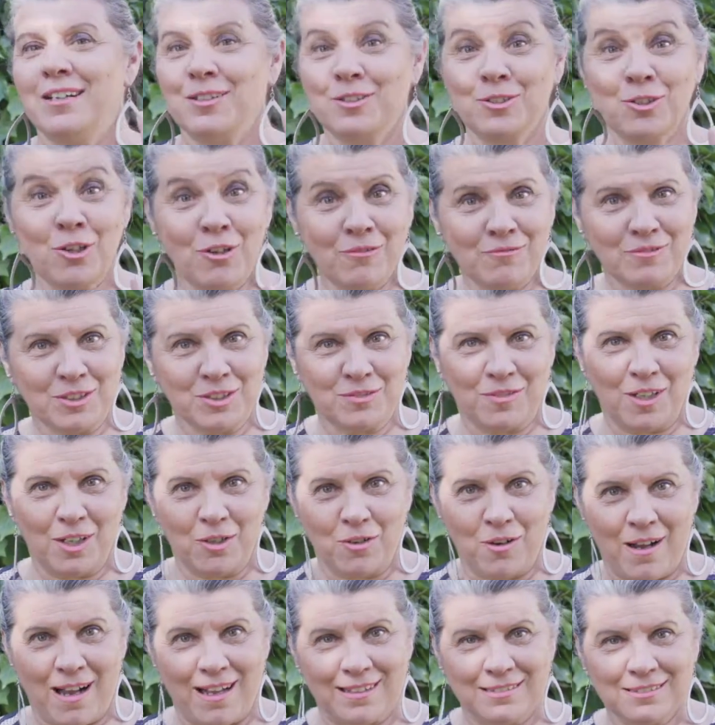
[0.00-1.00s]
Non vi
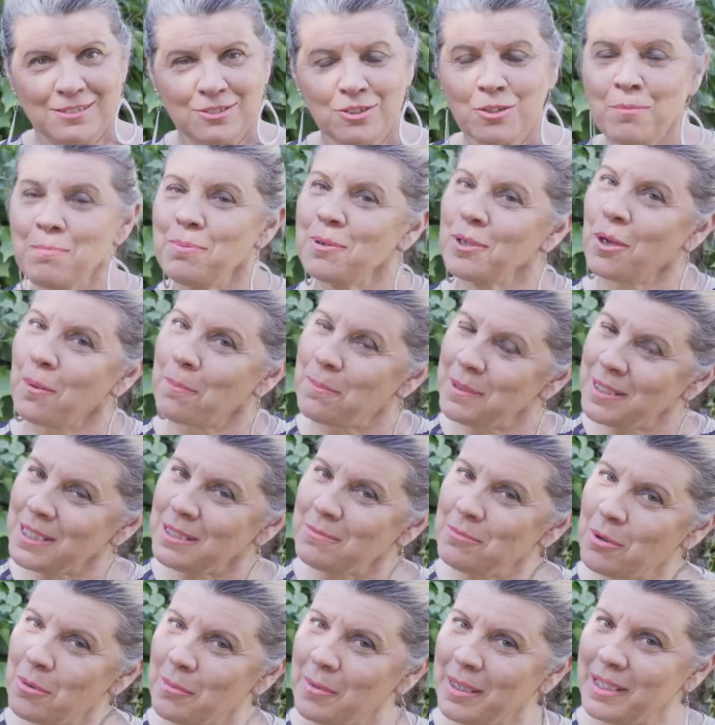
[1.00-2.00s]
svelo altro, però per
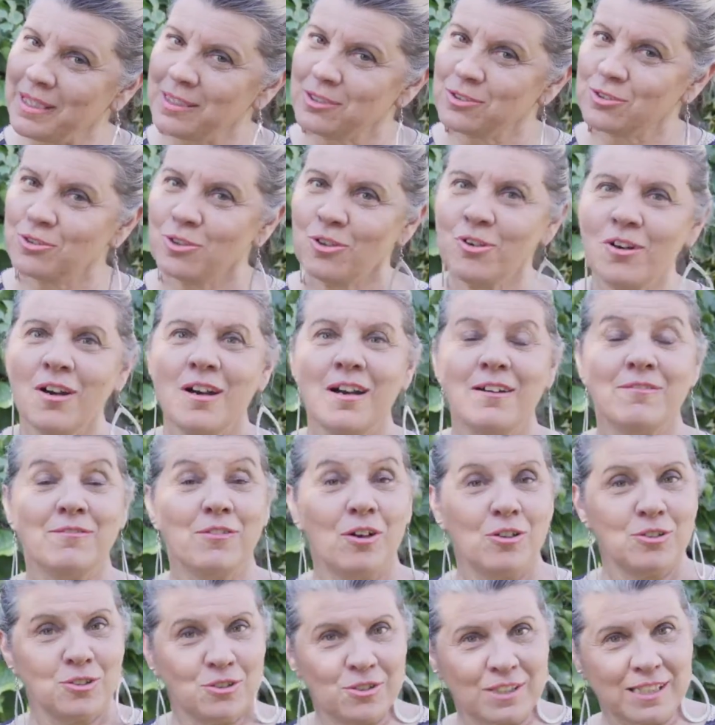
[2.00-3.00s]
il momento
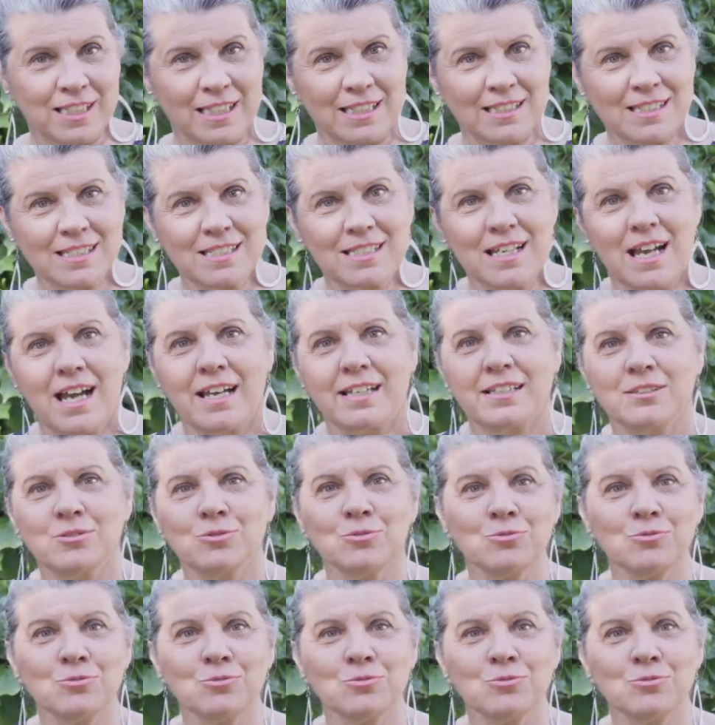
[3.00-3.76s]
voglio ringraziare